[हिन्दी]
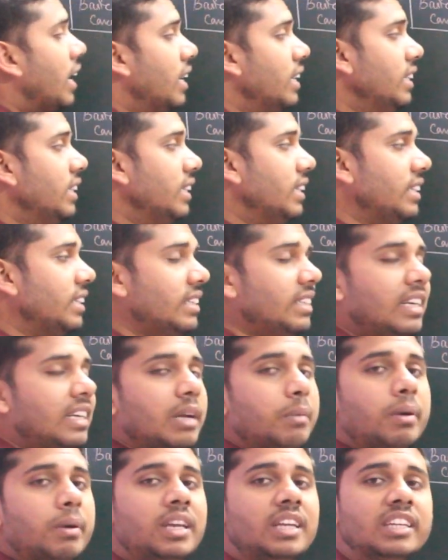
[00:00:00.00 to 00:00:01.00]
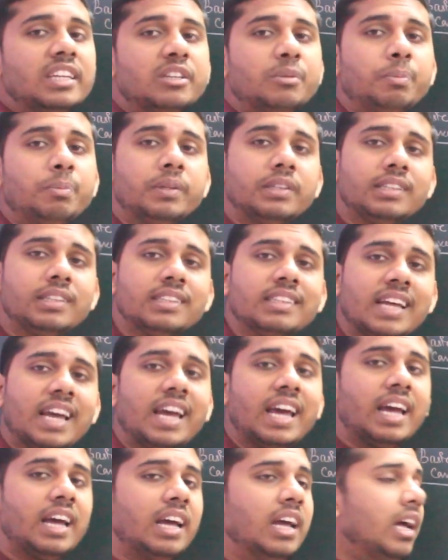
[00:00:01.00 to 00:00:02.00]
अनस्टेबल स्पीसीज
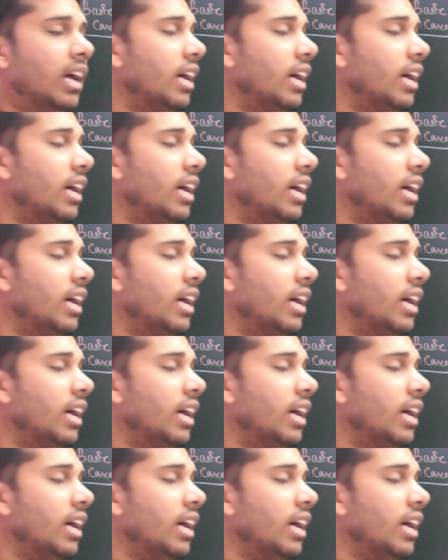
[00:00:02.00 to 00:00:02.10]
है